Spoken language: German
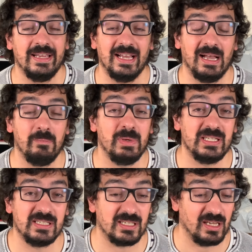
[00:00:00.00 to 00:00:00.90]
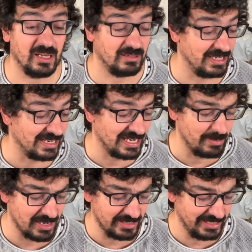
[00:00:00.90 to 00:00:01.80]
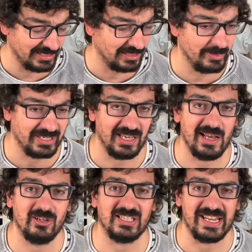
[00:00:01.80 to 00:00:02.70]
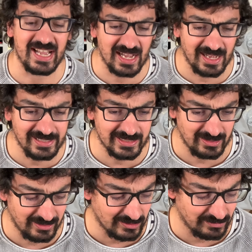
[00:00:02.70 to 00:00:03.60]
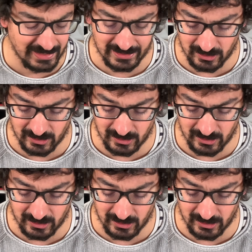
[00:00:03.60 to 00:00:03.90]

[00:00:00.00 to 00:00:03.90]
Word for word: ja, mit äh, der Kamera, die jetzt, glaube ich, keine Ahnung, drei Jahre alt ist oder sowas.